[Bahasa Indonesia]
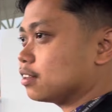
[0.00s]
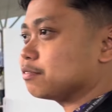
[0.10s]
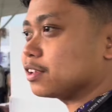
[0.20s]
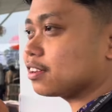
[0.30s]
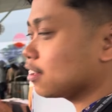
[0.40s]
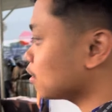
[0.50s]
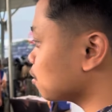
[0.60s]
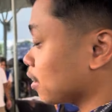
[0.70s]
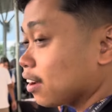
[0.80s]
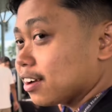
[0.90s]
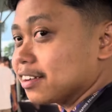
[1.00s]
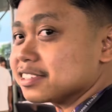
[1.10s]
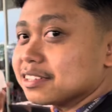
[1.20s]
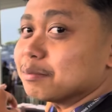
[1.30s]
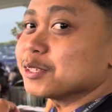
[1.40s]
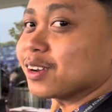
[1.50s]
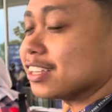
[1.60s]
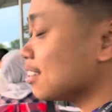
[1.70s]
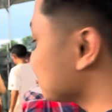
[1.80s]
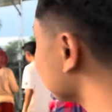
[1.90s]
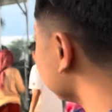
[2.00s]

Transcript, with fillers: driftnya ternyata udah kelar guys, kita masuk aja dulu.